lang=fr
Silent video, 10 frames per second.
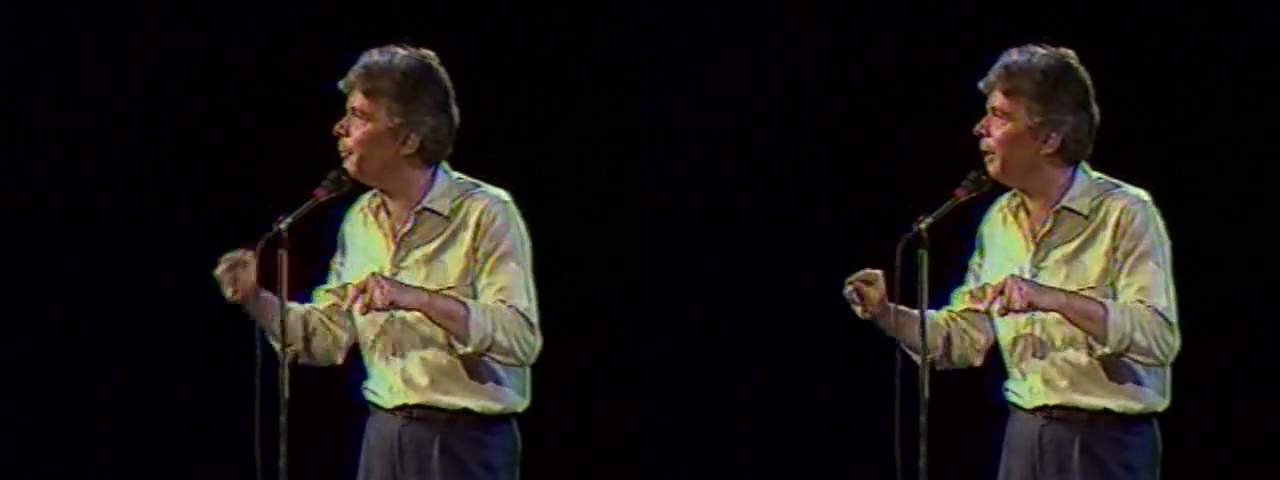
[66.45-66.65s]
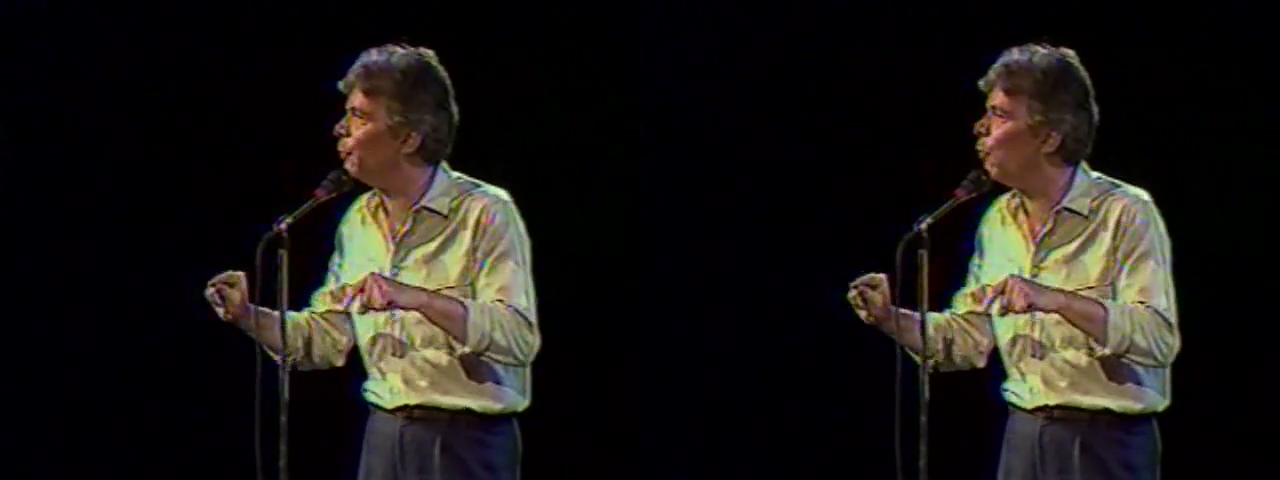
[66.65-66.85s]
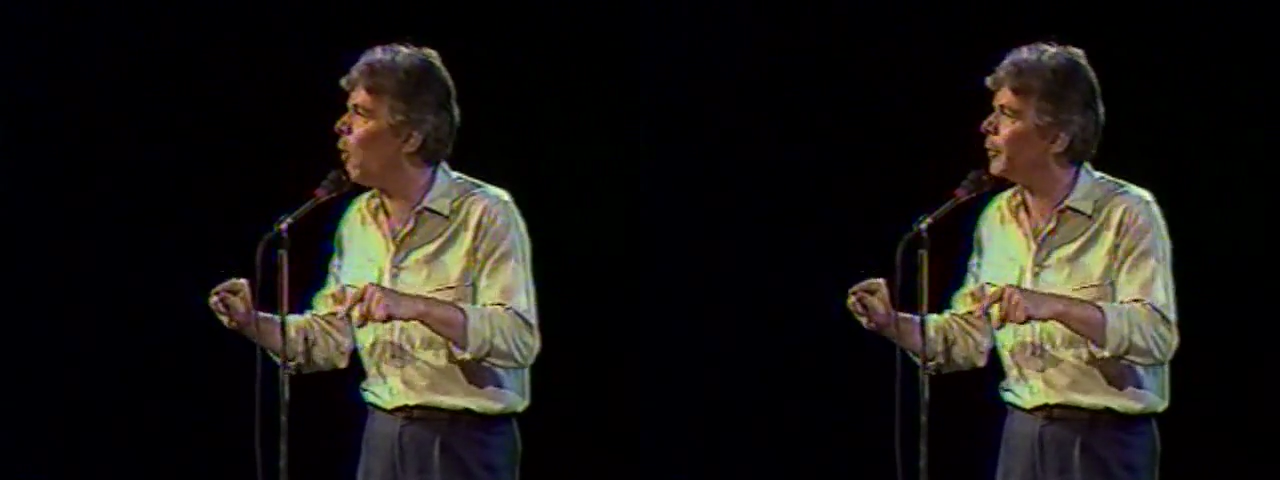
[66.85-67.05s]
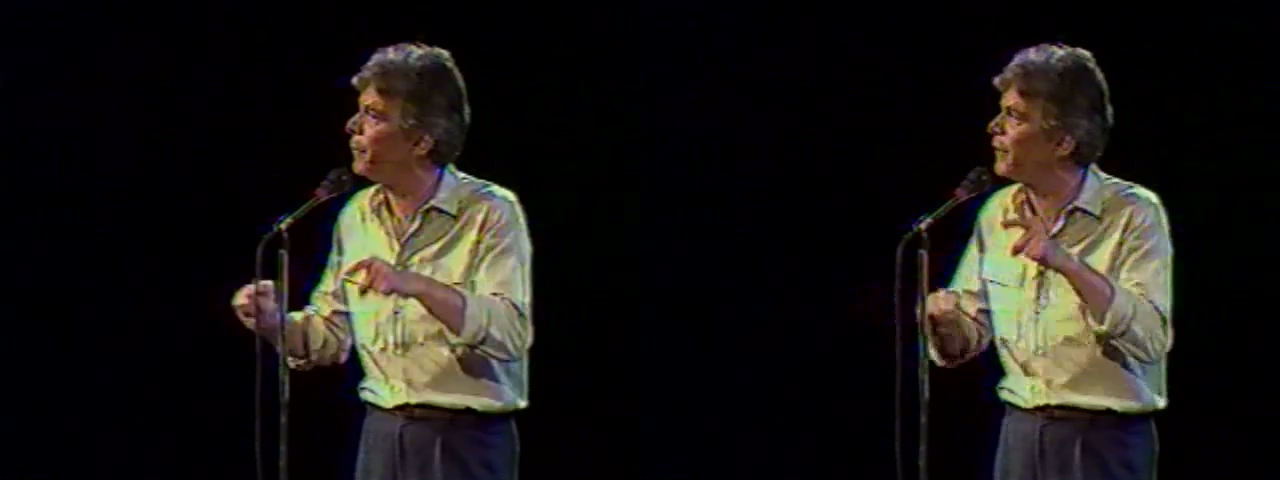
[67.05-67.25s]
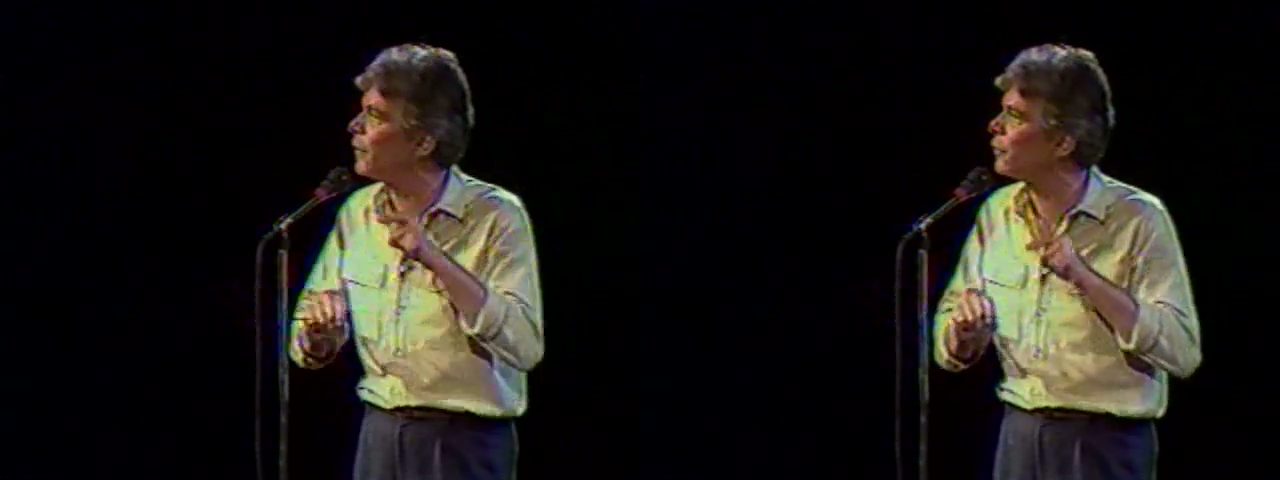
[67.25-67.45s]
B3,
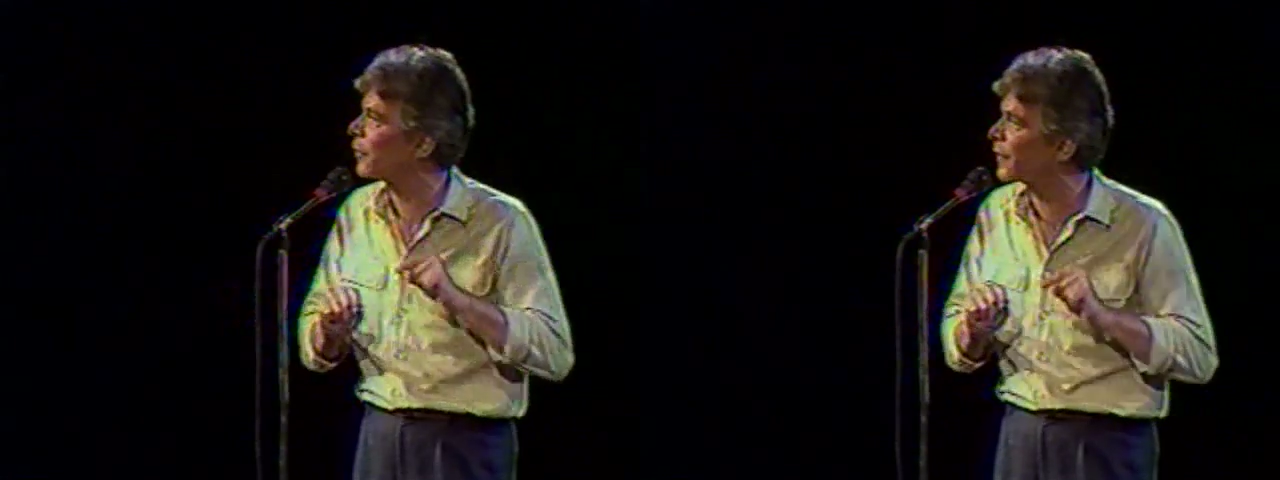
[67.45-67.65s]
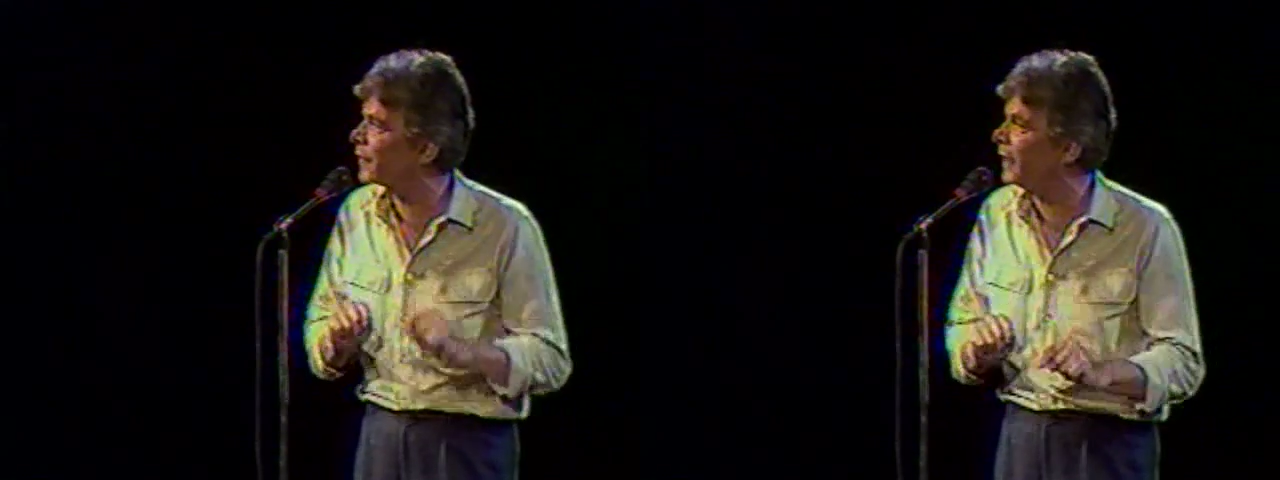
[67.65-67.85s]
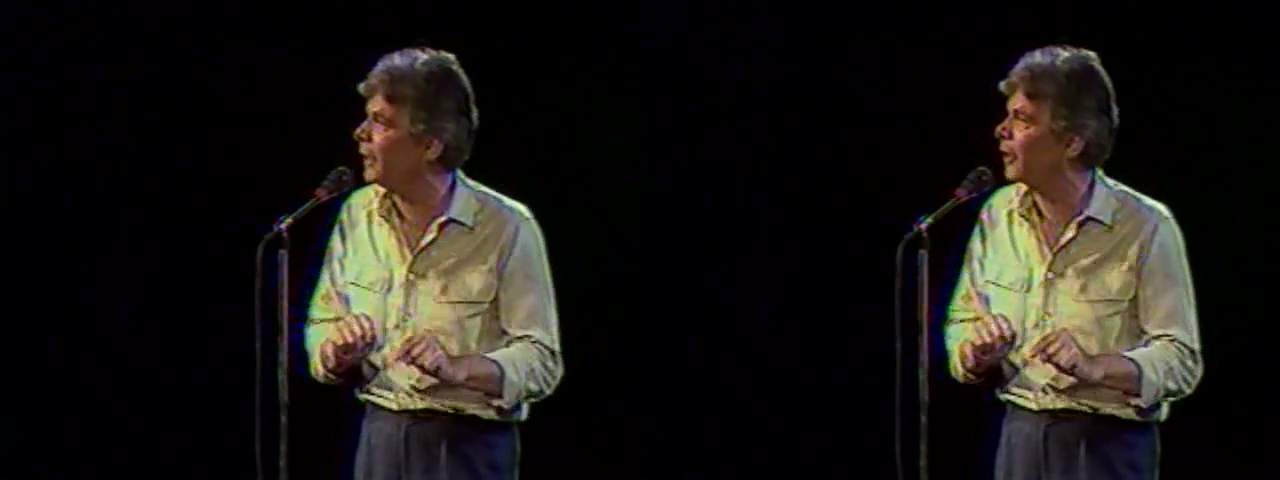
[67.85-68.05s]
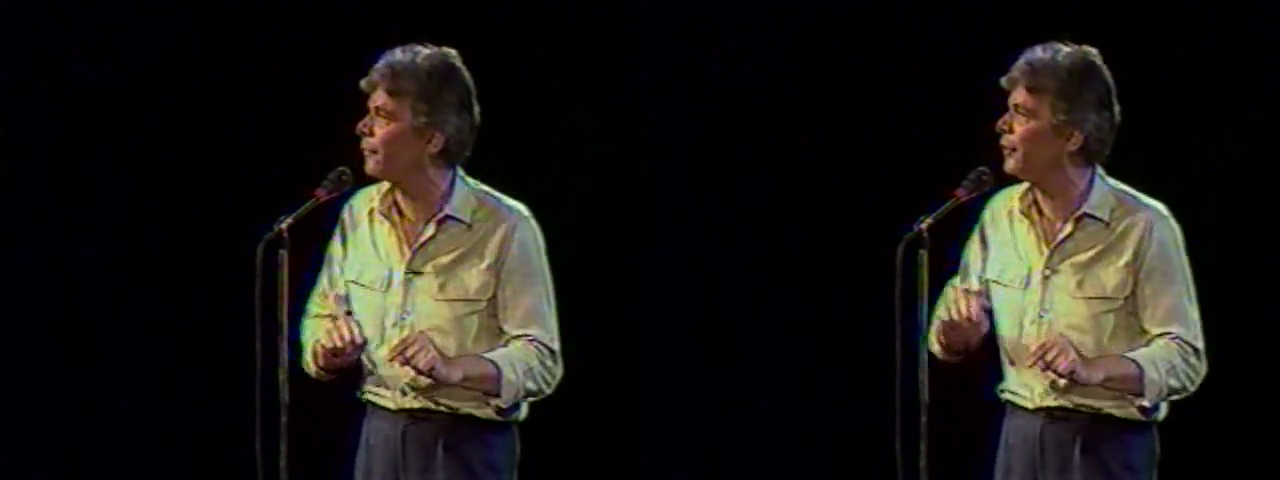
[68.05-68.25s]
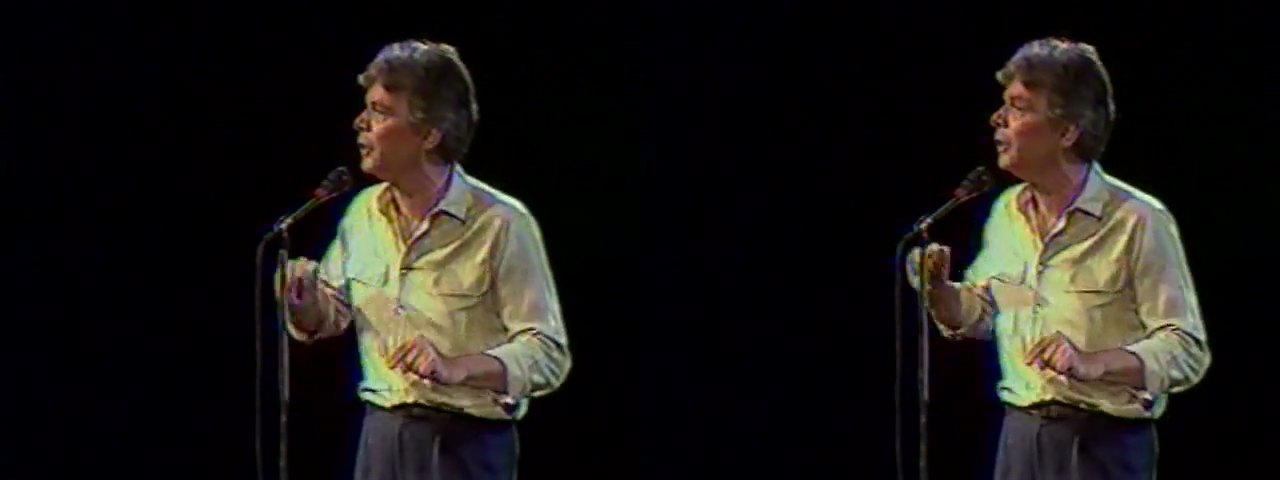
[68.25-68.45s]
paiser sur C,
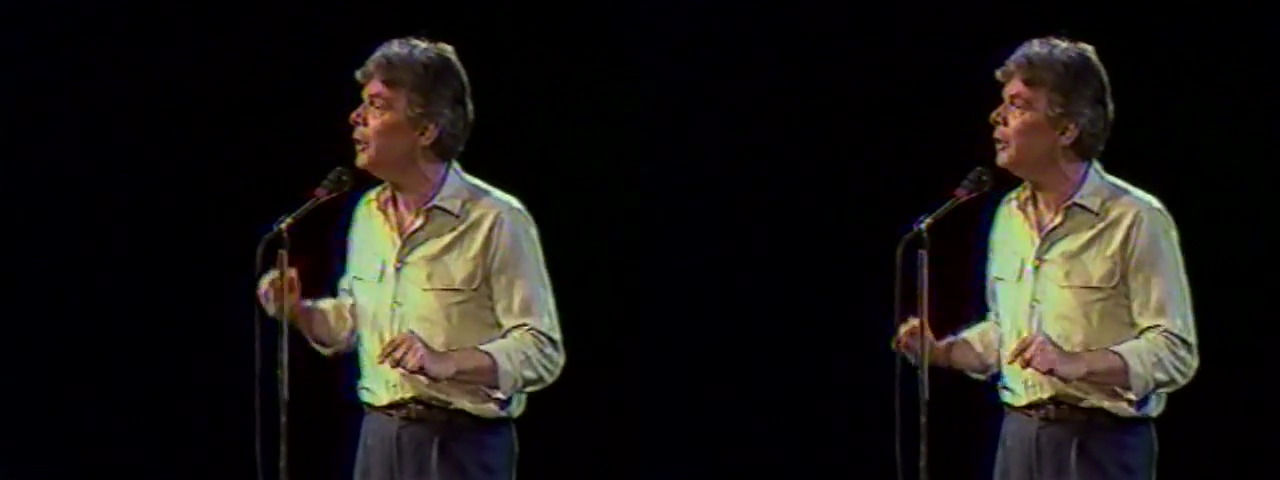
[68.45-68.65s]
revenir.